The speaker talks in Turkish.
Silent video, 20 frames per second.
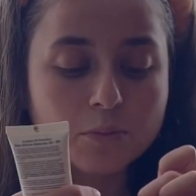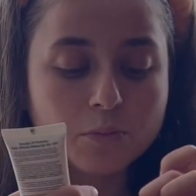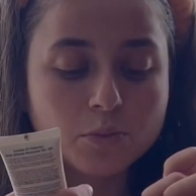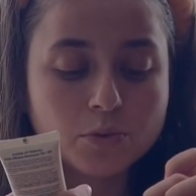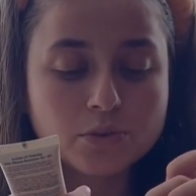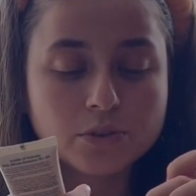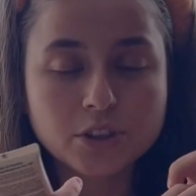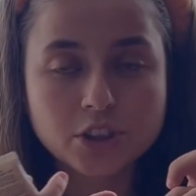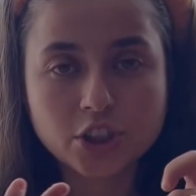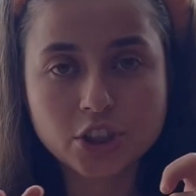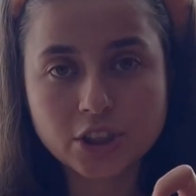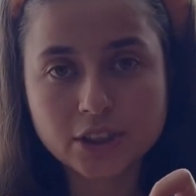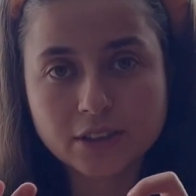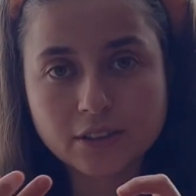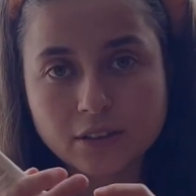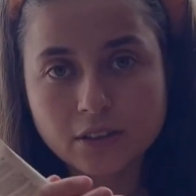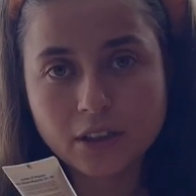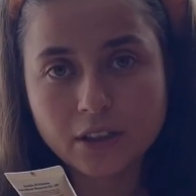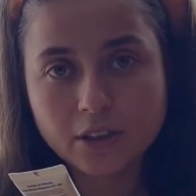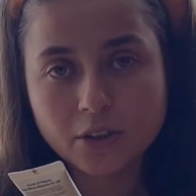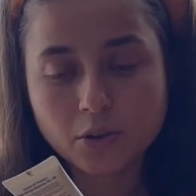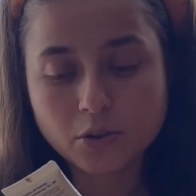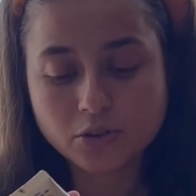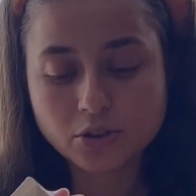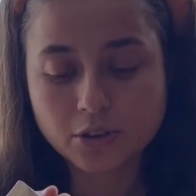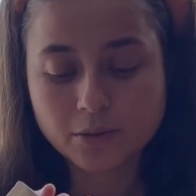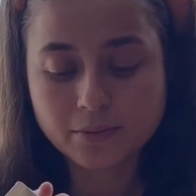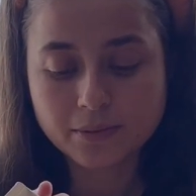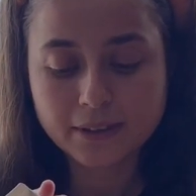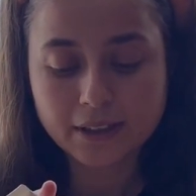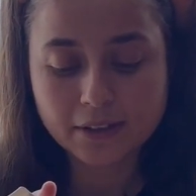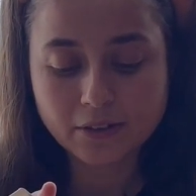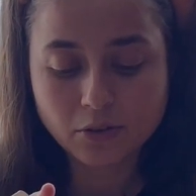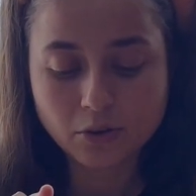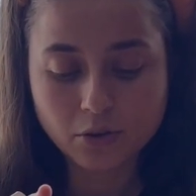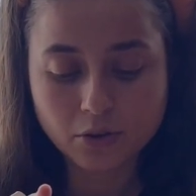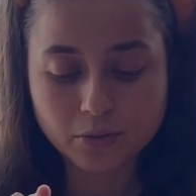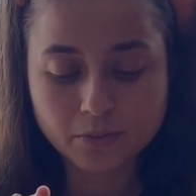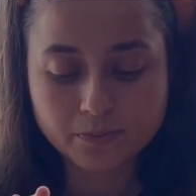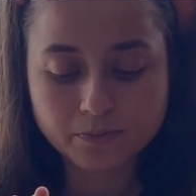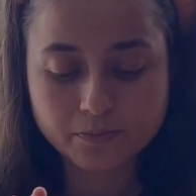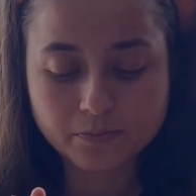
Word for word: Bunun için ilk önce bir deniyorum.